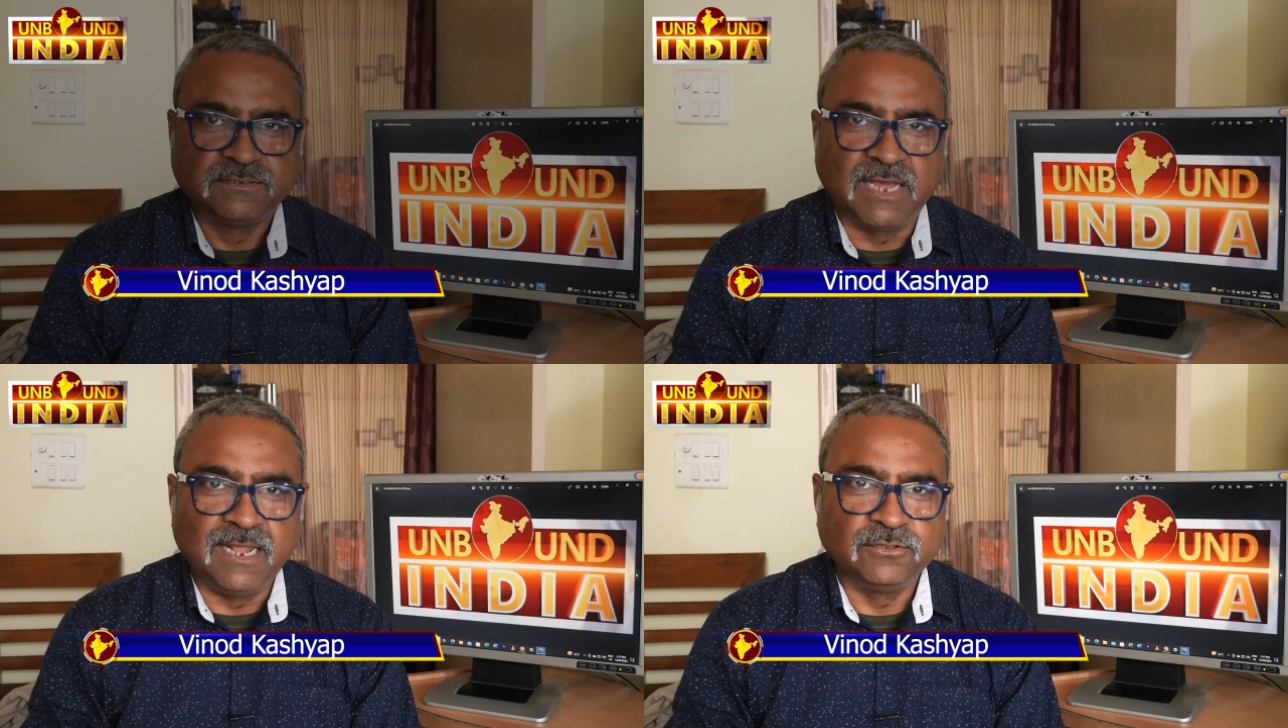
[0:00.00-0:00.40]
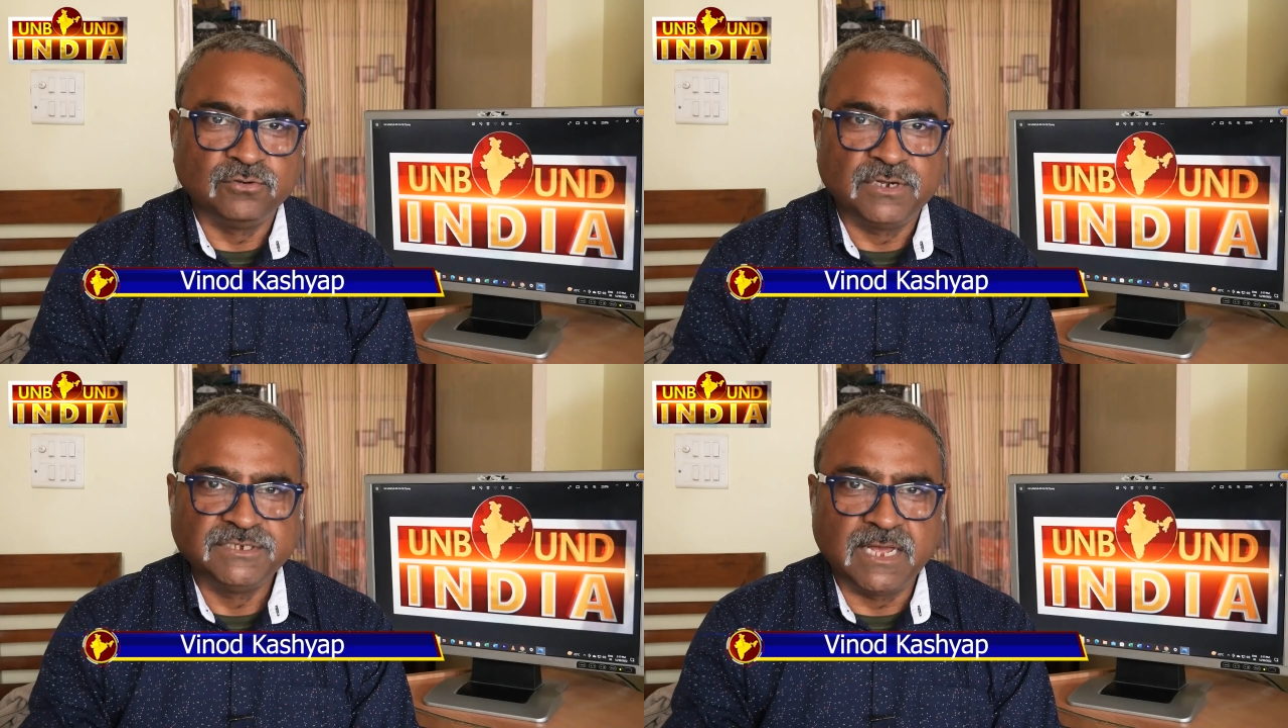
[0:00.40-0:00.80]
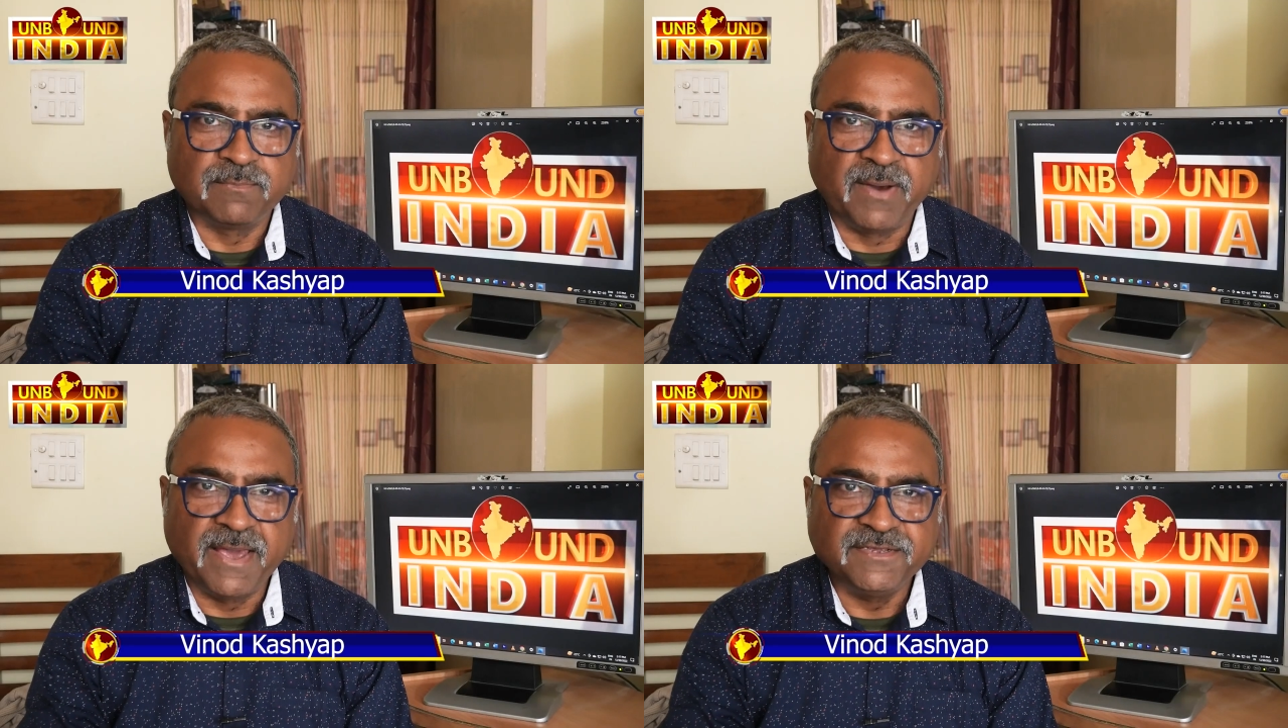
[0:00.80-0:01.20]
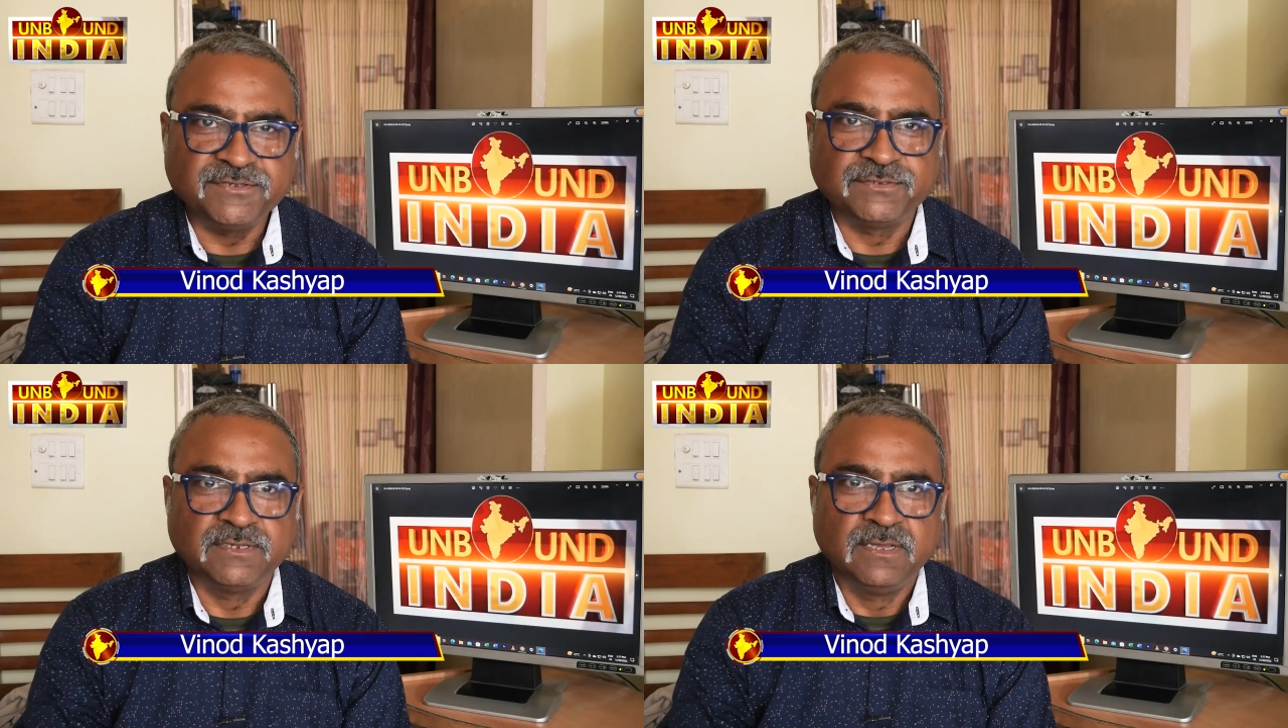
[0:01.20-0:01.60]
साल
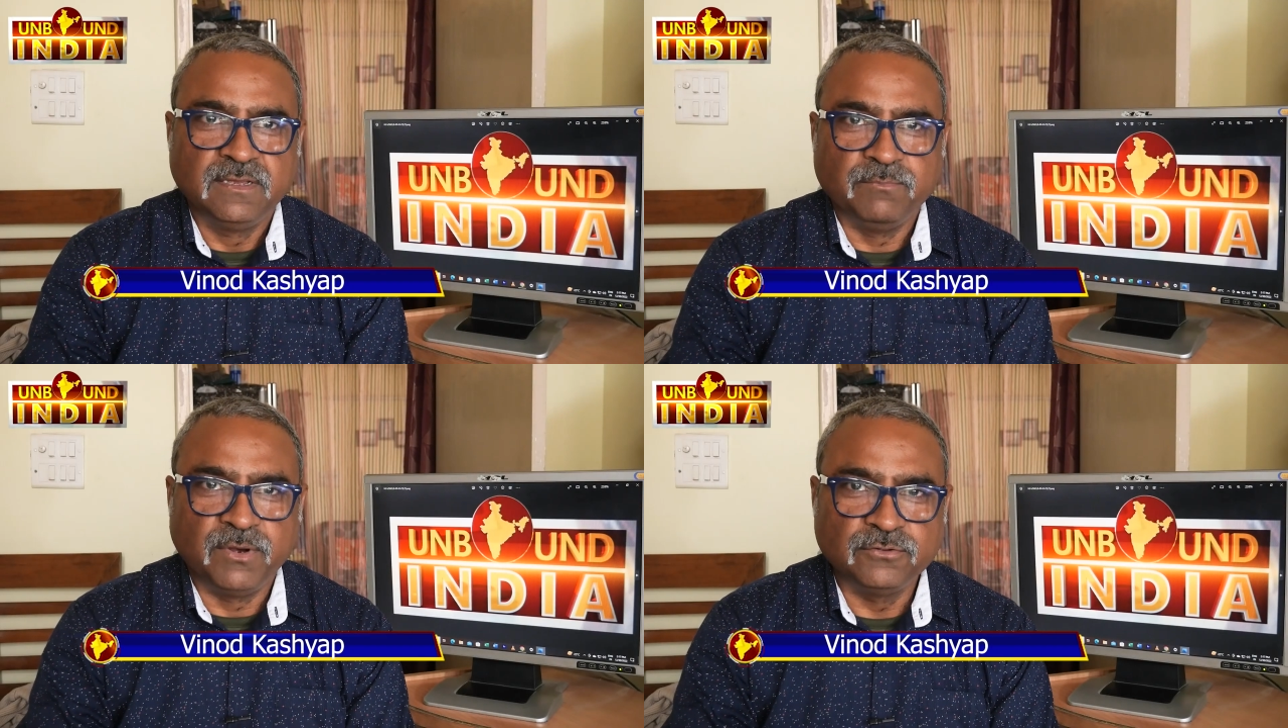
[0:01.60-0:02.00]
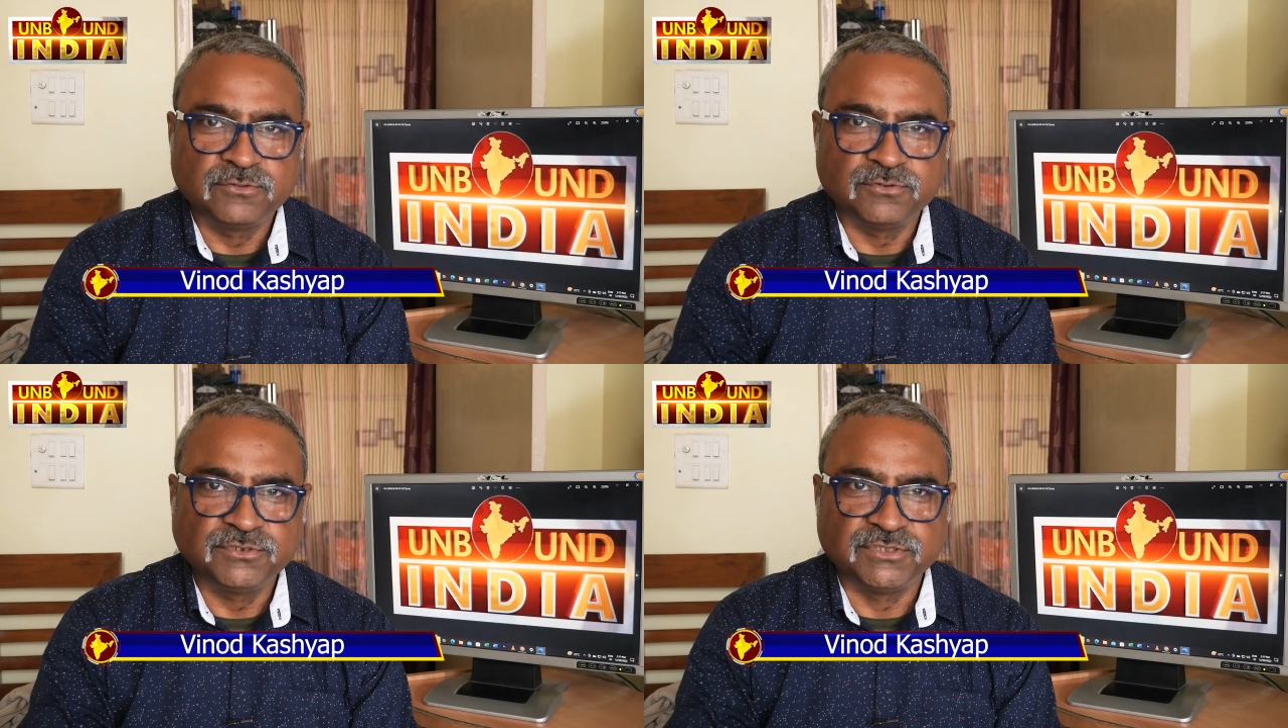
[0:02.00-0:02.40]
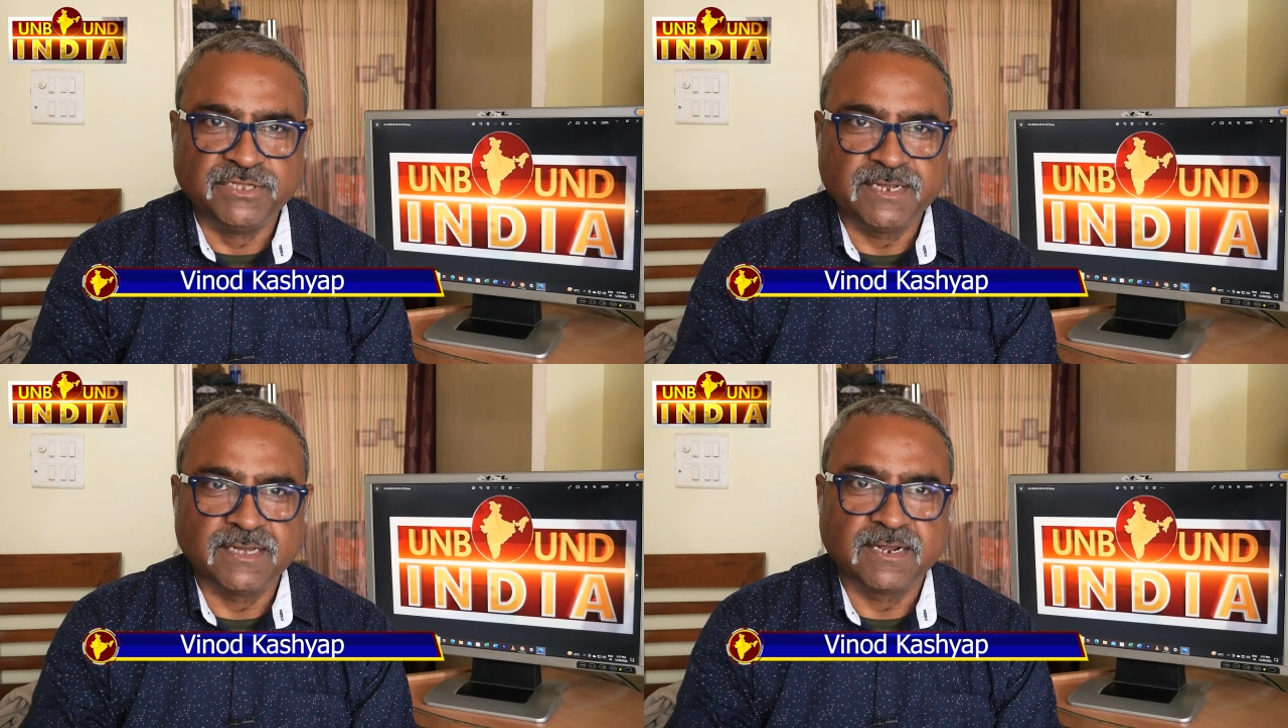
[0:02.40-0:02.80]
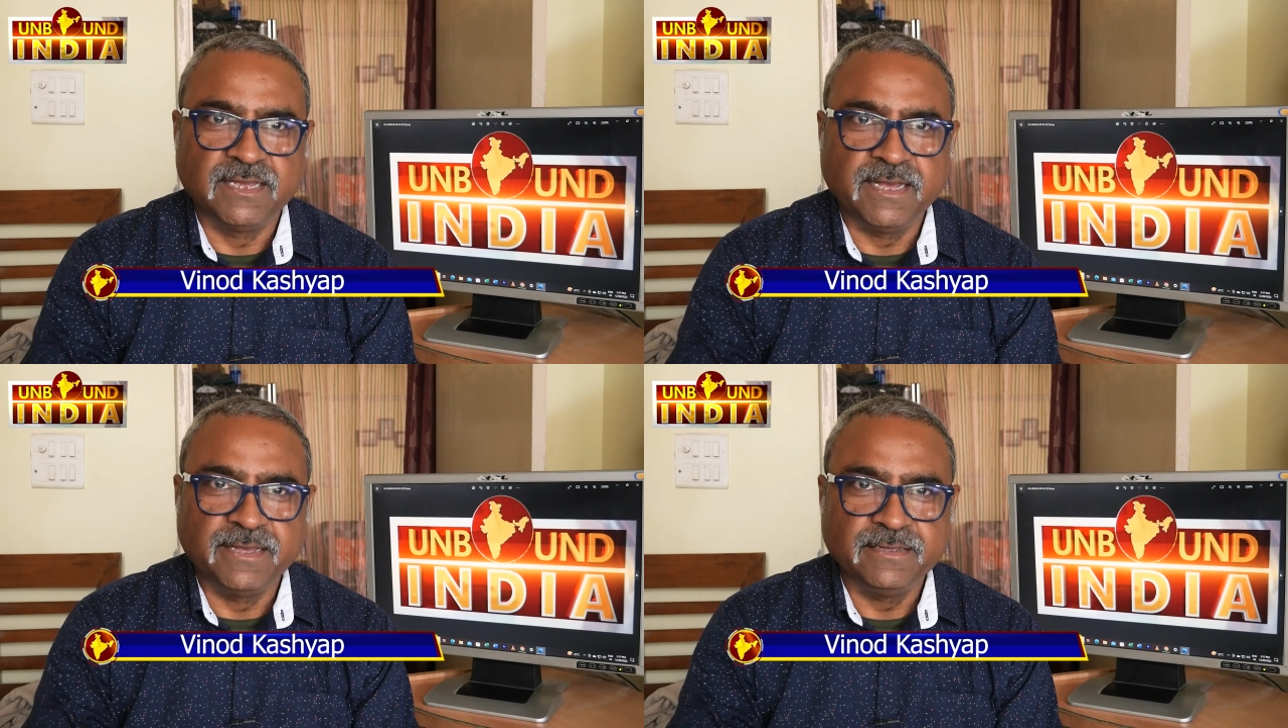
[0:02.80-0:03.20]
2022 बहुत कुछ देकर
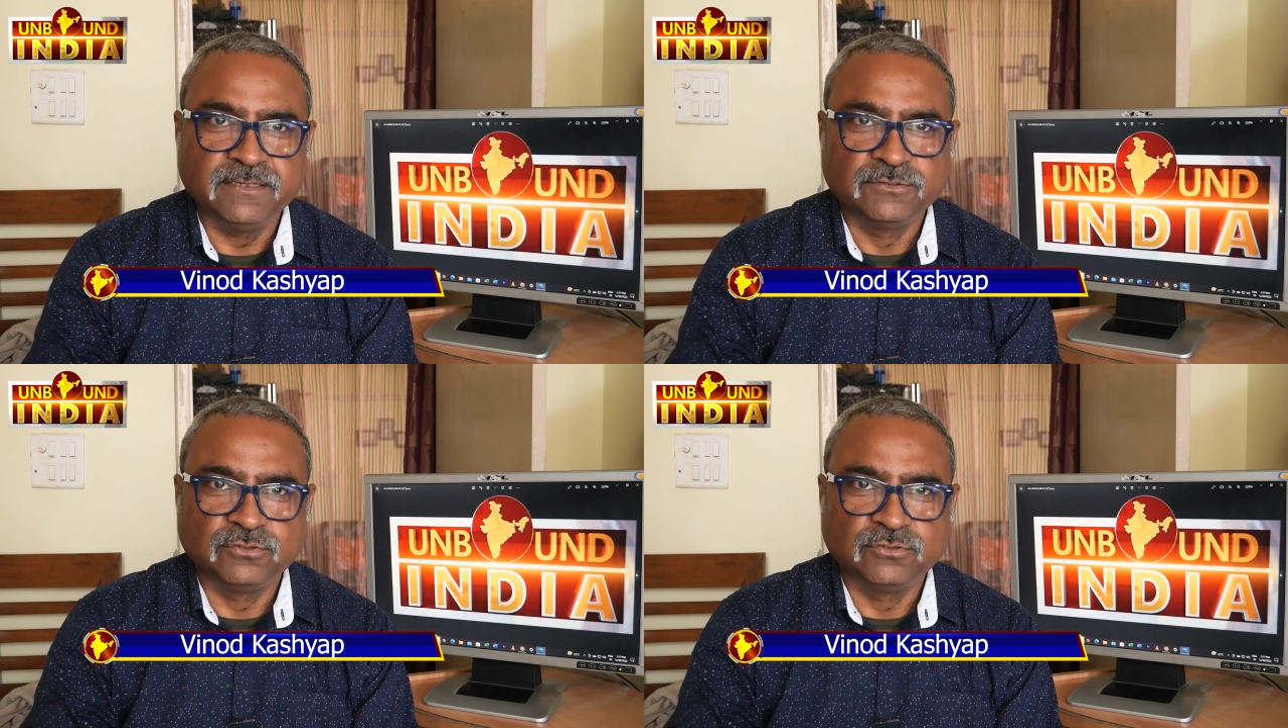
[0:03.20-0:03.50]
गया है